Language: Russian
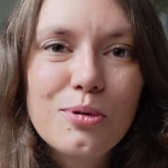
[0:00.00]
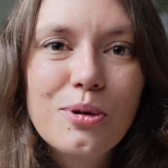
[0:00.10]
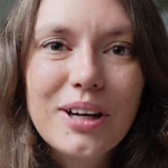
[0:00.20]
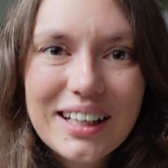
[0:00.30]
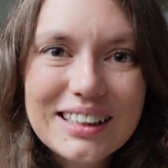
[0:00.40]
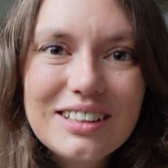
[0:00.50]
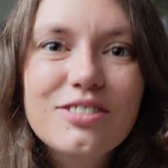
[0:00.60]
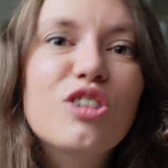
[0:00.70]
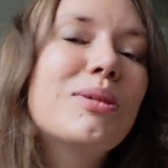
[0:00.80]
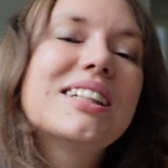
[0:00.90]
по этой
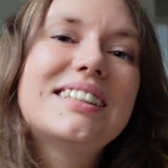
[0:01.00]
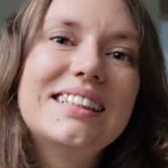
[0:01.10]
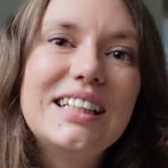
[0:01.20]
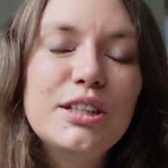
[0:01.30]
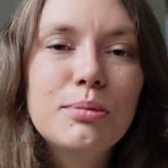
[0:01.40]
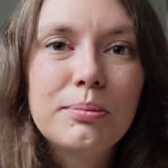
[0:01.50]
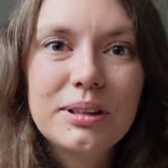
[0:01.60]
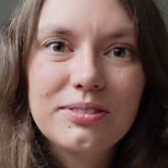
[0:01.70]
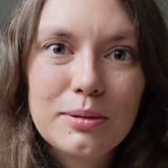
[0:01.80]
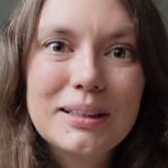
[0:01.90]
информации, либо по
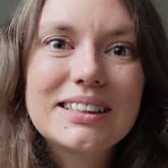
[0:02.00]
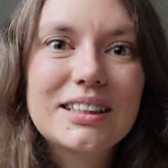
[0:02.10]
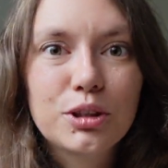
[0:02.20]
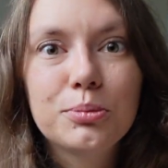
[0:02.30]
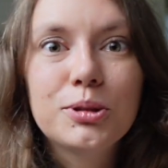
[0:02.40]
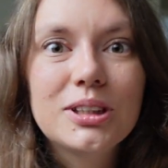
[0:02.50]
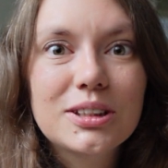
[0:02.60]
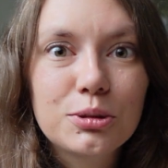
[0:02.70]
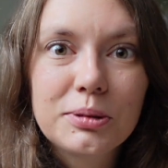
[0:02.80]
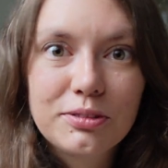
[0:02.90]
информации, которая будет
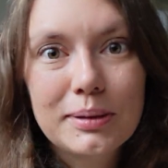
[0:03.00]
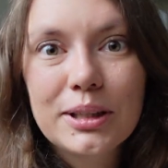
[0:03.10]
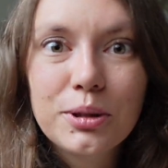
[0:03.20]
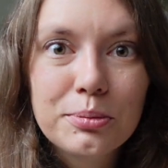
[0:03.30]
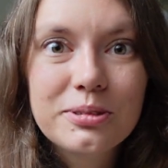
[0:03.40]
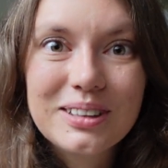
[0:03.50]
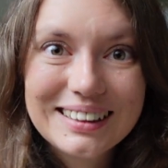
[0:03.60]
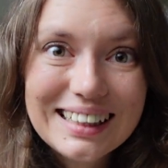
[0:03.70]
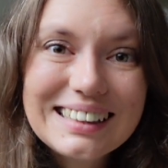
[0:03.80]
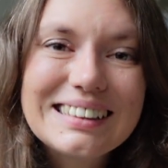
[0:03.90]
доступна в моей группе
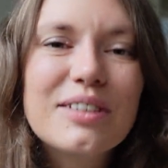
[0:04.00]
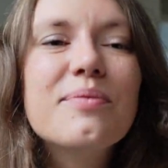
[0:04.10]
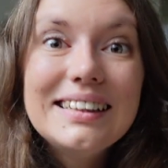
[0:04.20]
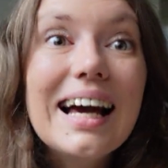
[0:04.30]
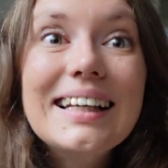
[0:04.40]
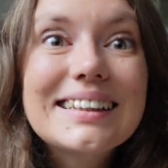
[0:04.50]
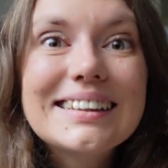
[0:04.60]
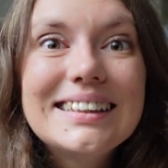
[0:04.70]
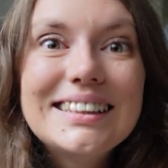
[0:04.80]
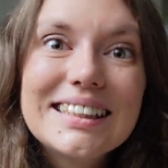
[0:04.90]
ВКонтакте. Я,
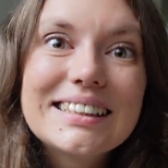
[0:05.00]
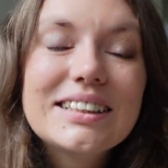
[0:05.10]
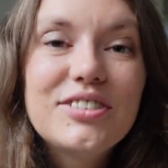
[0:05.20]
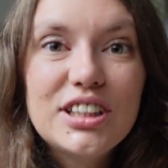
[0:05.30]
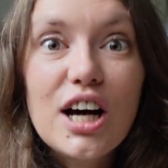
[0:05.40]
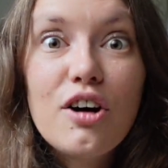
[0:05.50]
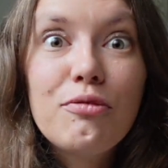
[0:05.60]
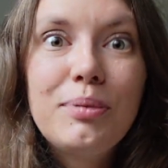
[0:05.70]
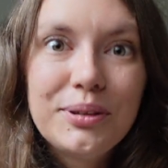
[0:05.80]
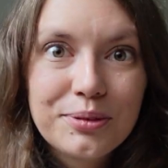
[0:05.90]
если честно, вся
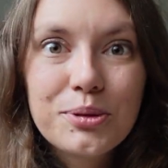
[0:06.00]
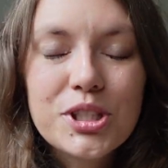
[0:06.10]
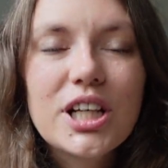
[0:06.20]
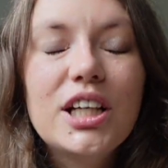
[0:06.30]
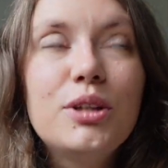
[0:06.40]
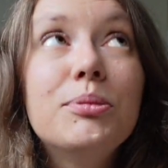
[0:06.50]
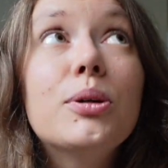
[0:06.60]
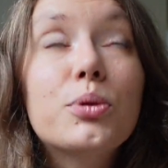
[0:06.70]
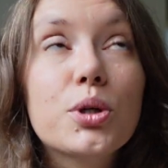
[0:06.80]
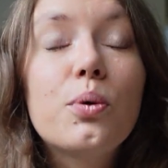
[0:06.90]
в предвкушении. Мне
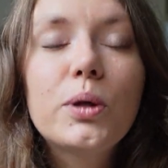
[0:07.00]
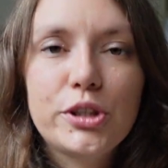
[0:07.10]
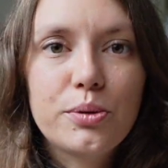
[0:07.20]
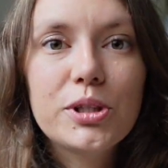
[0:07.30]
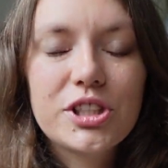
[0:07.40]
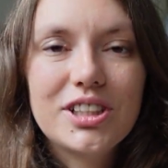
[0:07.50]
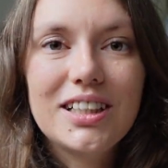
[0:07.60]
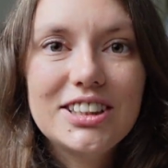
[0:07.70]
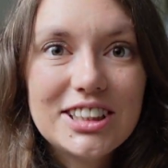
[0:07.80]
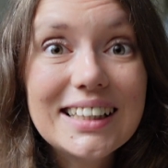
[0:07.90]
уже очень хочется
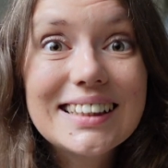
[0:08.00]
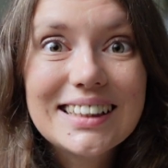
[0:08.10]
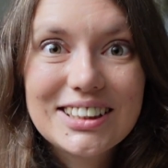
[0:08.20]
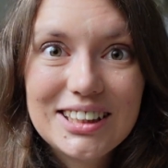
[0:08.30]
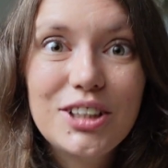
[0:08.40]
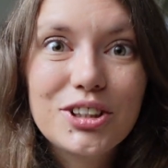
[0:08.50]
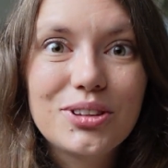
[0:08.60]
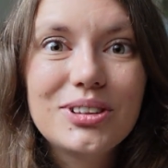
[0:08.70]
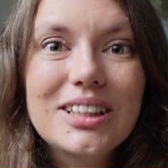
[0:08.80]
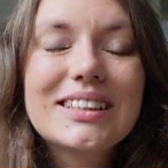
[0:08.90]
начать. Я даже знаю,
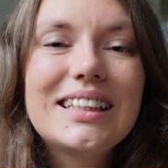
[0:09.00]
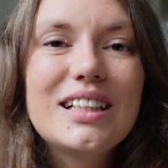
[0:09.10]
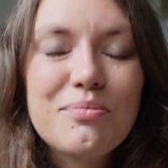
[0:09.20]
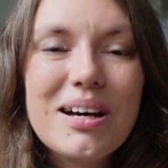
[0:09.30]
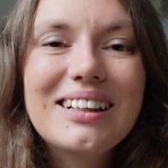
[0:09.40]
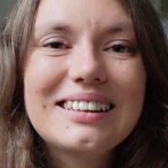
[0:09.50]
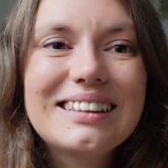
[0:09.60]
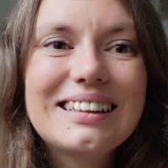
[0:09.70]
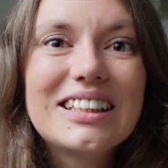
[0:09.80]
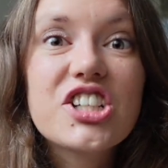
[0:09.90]
что некоторые
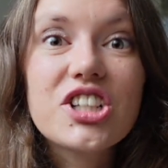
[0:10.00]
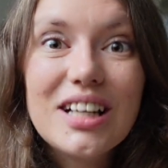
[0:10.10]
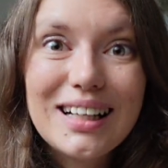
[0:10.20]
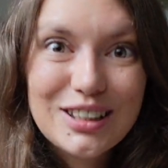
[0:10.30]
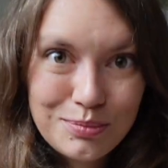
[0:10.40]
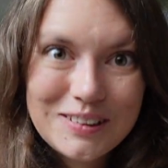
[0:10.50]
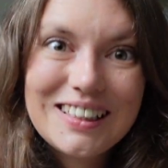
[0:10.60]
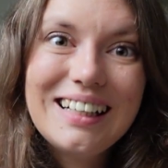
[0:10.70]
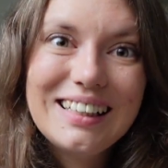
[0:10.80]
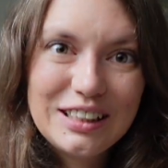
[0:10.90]
ребята ждали
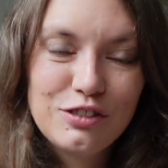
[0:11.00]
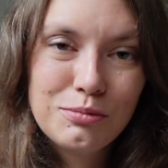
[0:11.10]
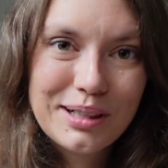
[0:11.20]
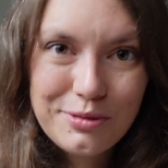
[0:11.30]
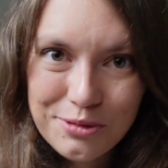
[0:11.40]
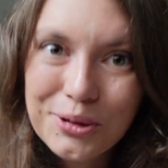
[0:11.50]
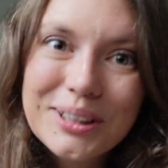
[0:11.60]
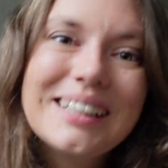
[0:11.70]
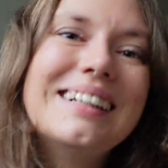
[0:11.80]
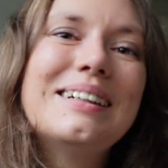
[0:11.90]
специально изначально этого
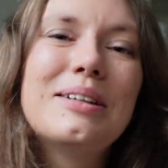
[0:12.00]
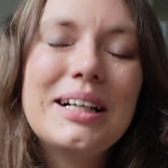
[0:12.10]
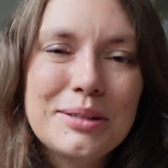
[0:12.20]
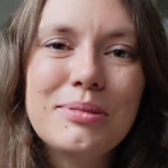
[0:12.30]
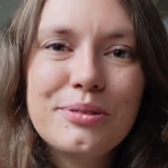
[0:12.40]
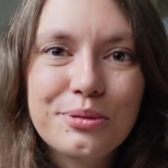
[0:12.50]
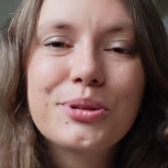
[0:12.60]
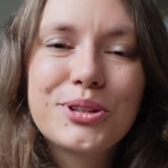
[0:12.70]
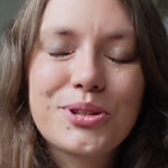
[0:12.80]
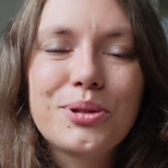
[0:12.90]
марафона, они были в
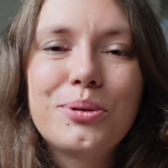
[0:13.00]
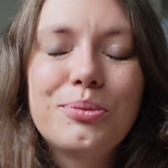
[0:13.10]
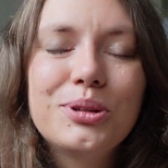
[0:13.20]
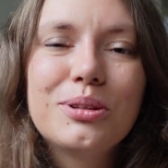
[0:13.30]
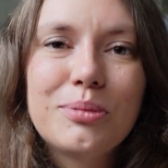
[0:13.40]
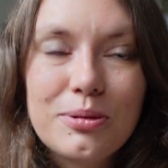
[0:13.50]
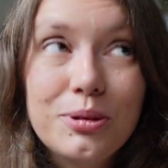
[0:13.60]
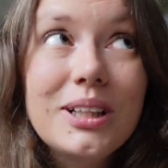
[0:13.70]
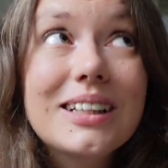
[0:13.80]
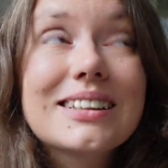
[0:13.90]
курсе, что будет
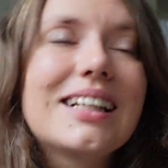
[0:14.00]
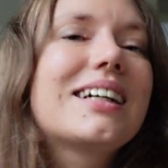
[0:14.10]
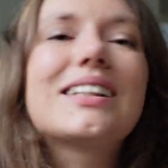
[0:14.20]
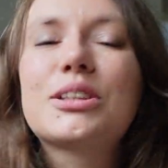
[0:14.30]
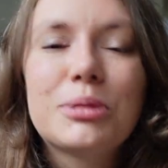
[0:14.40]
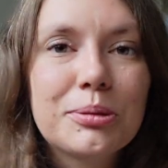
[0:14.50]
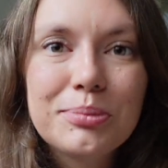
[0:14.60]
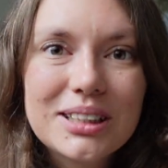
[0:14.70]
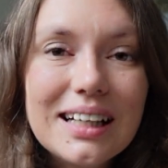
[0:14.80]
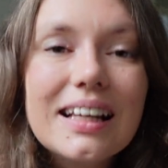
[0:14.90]
марафон, я несколько раз об этом
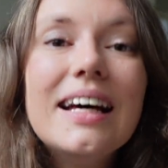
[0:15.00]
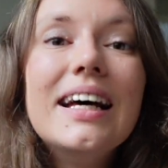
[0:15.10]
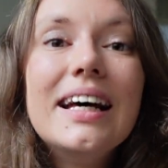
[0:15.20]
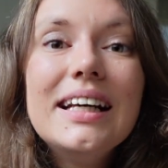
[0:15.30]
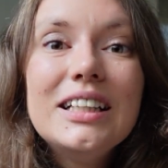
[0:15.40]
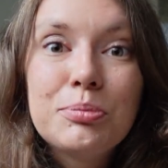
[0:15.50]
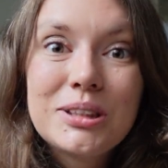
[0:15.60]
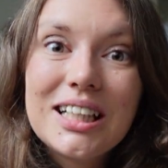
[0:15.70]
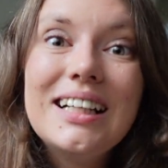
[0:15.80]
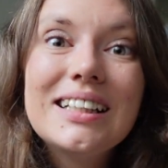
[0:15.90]
писала, и
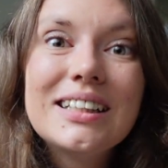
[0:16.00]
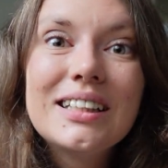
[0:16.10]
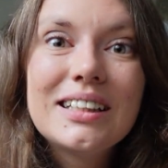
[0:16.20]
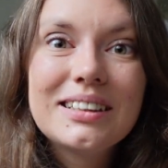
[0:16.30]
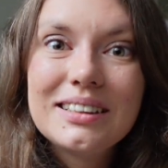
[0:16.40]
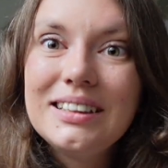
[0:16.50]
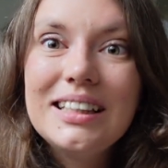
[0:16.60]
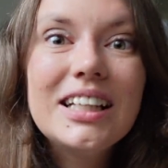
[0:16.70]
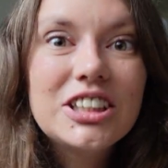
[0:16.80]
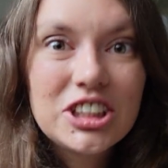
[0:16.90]
специально
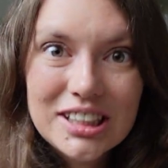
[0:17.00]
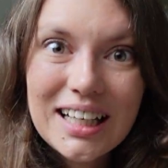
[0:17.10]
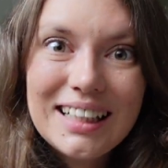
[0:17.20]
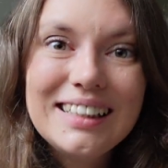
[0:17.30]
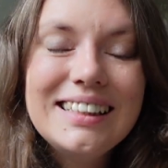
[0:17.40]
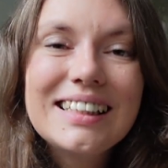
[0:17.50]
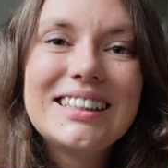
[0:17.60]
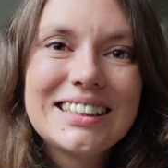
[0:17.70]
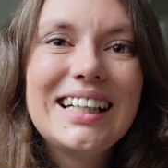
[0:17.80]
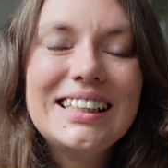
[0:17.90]
не читали, не
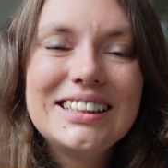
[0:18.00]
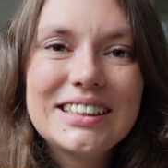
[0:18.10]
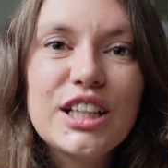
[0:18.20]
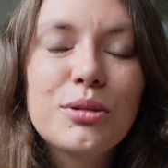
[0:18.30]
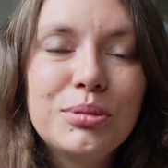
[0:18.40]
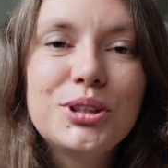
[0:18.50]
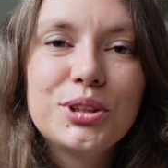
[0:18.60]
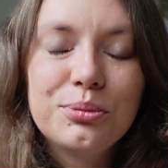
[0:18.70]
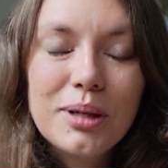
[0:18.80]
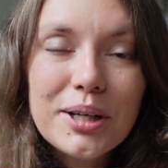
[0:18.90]
начинали читать
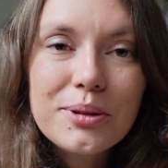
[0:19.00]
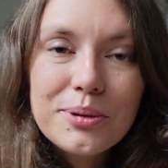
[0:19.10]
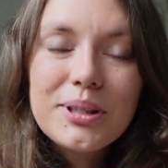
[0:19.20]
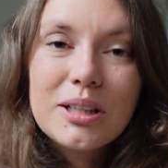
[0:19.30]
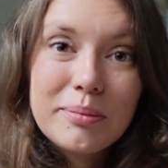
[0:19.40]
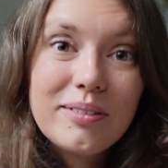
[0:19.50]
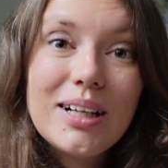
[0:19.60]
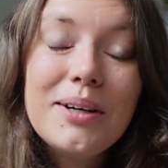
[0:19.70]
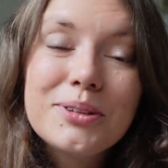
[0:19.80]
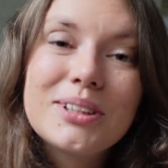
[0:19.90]
обычную магию и
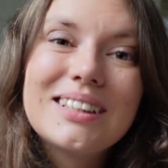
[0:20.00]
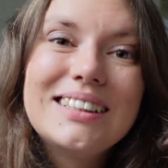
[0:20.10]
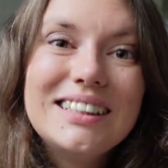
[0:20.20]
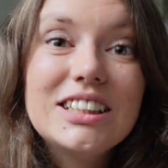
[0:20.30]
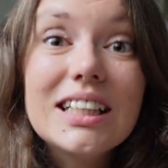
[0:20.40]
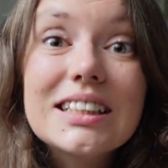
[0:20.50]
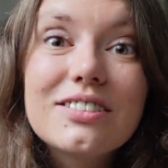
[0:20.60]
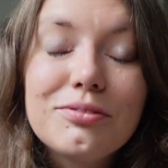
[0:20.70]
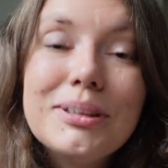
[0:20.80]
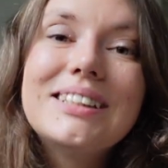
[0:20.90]
отправляются сейчас
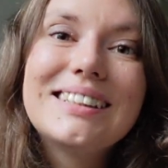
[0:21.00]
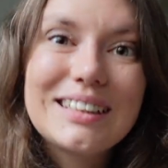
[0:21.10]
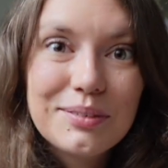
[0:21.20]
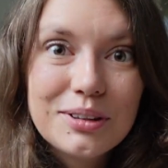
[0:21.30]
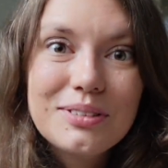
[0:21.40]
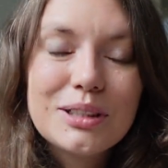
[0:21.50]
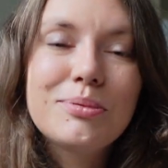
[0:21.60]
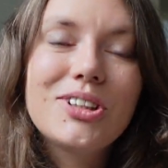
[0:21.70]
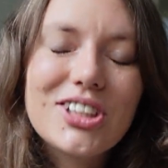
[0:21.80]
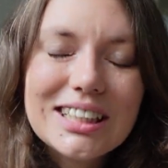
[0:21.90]
вместе со мной в это
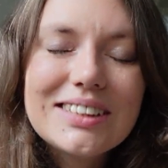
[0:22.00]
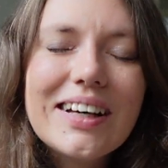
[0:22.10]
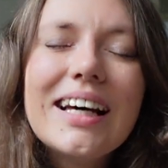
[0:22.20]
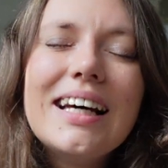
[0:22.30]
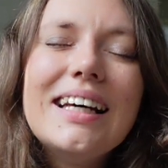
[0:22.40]
путешествие.